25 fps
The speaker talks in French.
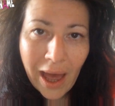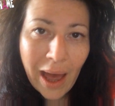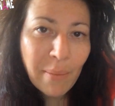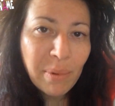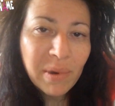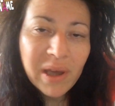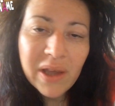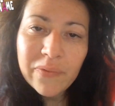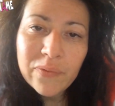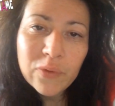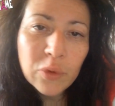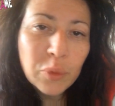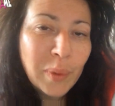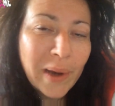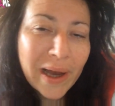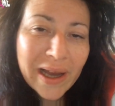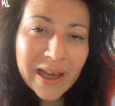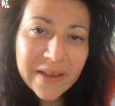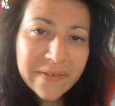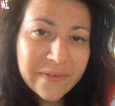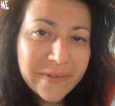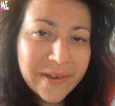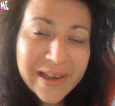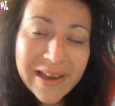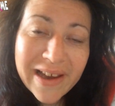Après, faut pas
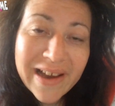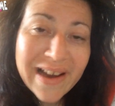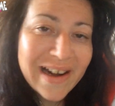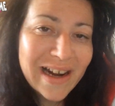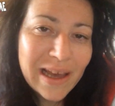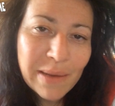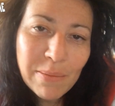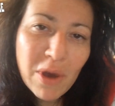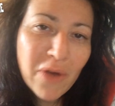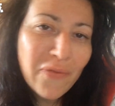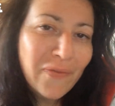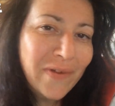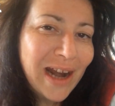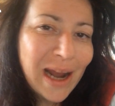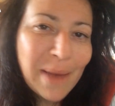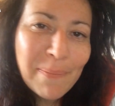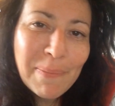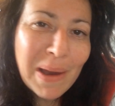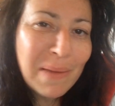rêver, hein, la meuf, elle a